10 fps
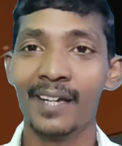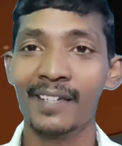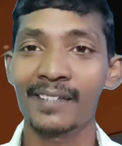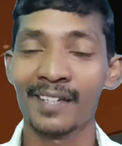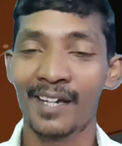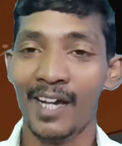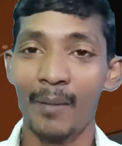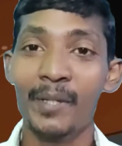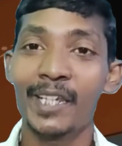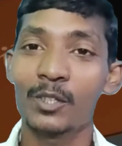তাই
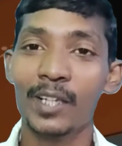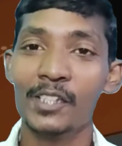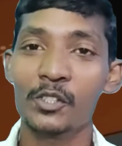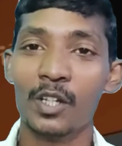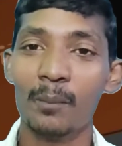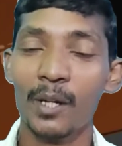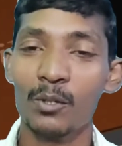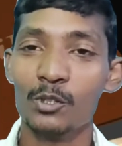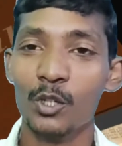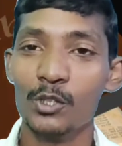আমি হৃদয়ে ঈশ্বর
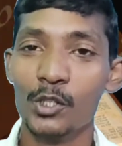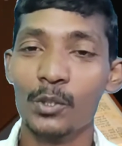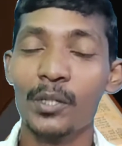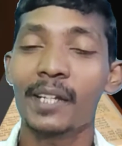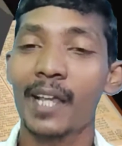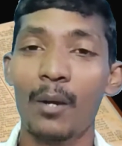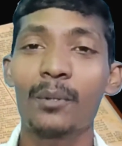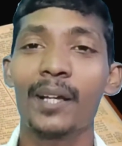বাক্য সঞ্চয় করে নাও